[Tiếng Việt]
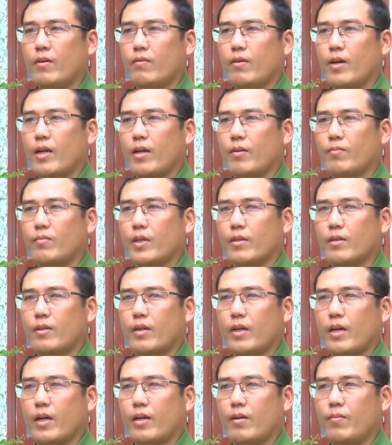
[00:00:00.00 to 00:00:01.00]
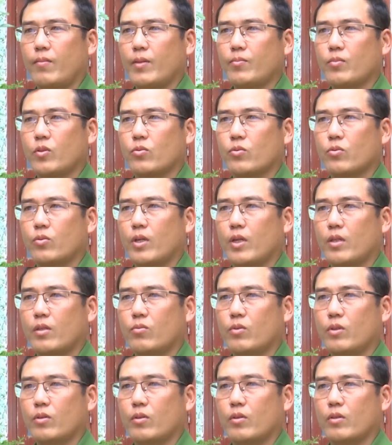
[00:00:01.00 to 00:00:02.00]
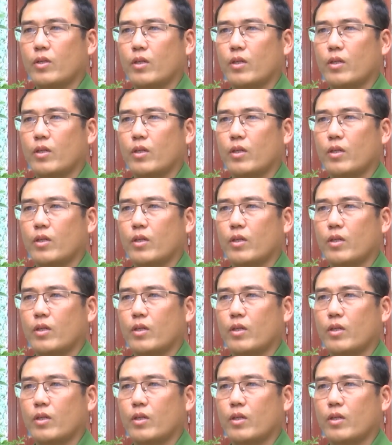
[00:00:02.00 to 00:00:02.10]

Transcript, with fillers: và đặc biệt là đã bắt một số đối tượng